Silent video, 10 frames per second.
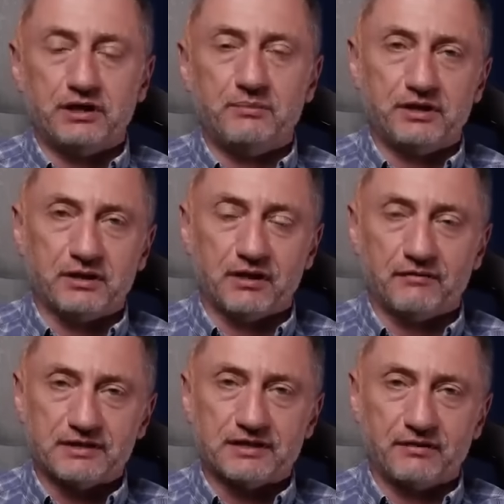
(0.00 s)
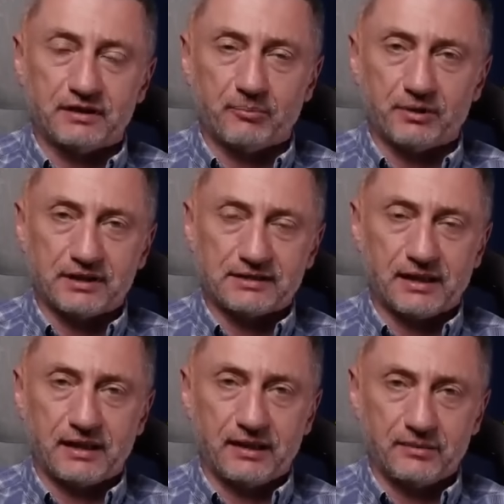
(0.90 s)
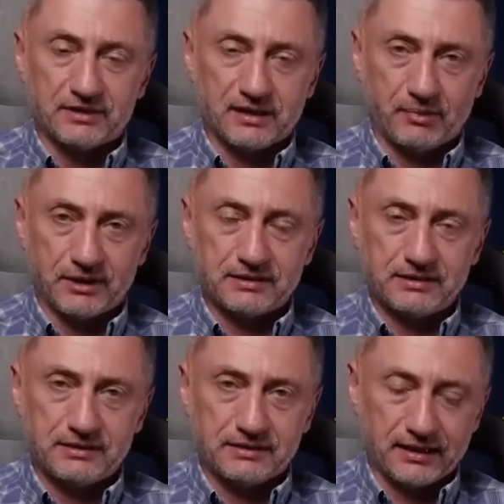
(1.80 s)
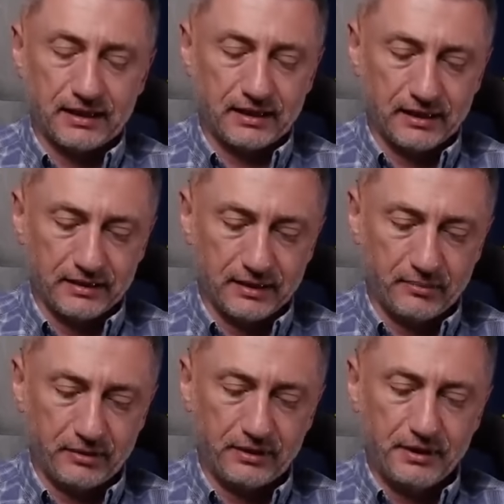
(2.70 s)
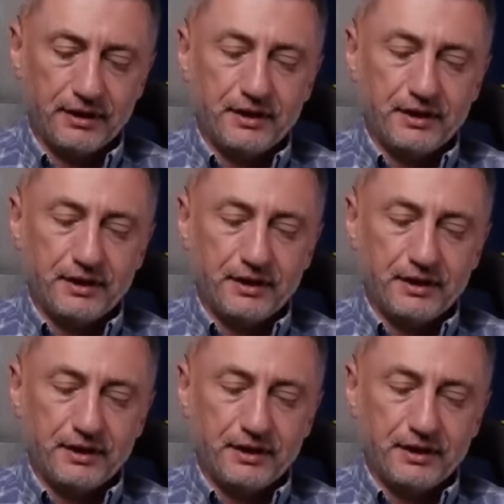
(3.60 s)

имени главы Совета по национальной безопасности Цахи Анегби